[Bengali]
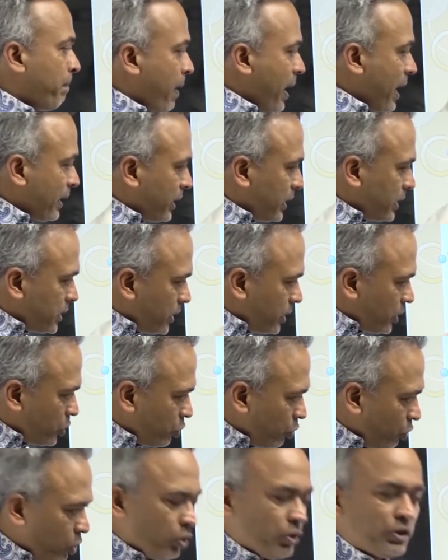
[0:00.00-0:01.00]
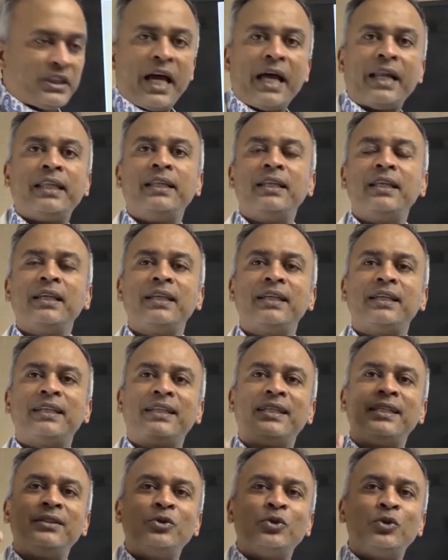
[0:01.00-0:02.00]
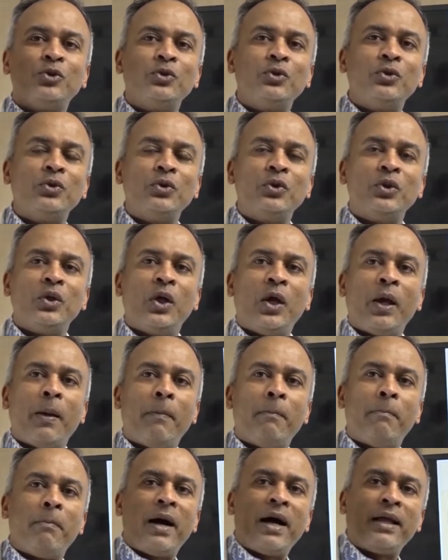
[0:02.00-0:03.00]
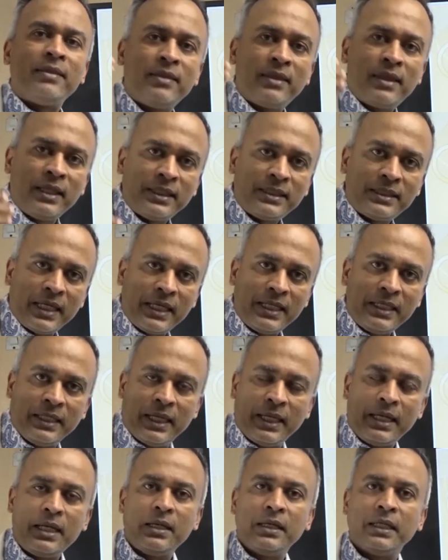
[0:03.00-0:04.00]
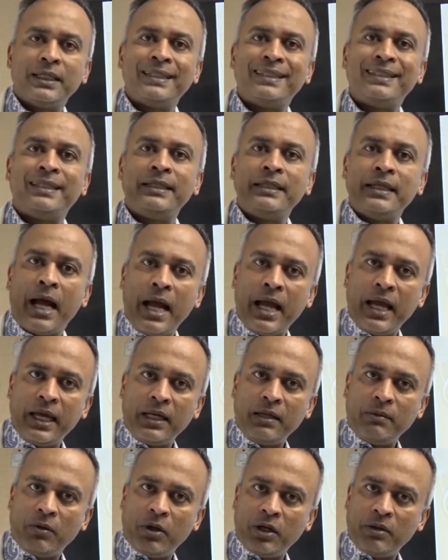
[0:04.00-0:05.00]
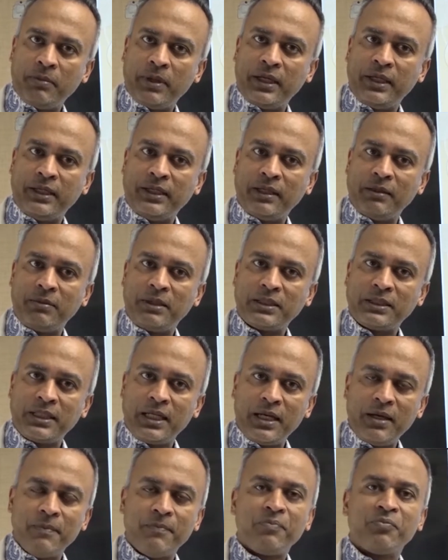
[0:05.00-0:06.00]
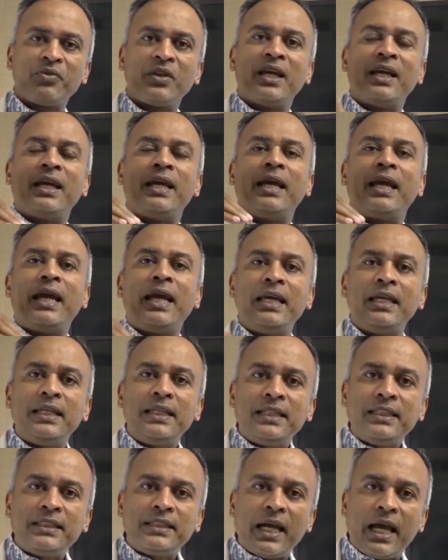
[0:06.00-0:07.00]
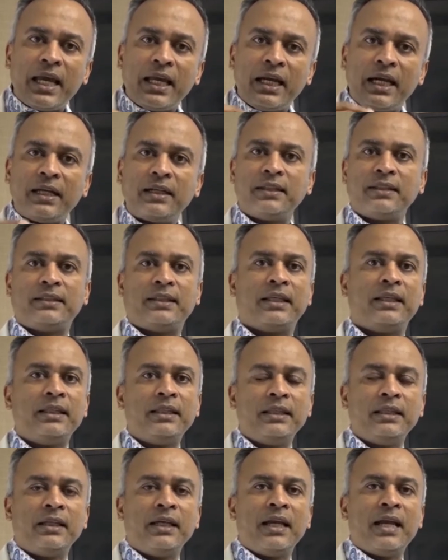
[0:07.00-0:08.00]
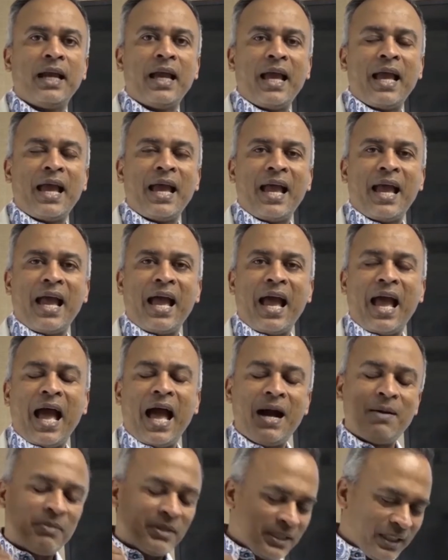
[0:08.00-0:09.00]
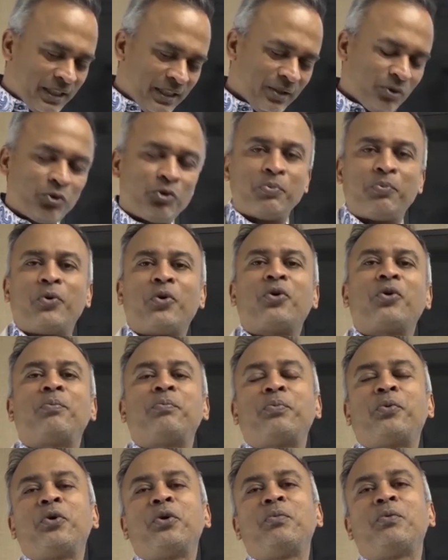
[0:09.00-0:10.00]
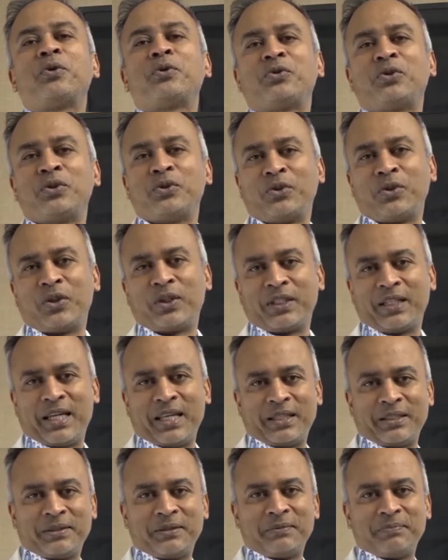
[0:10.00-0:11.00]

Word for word: বাকি জিনিসগুলো জানি কিন্তু মানতে চাই না ডিনায়াল বলে মেডিকেল ভাষায় এই জায়গাটিতেই আমাদের একটু পরিবর্তন দরকার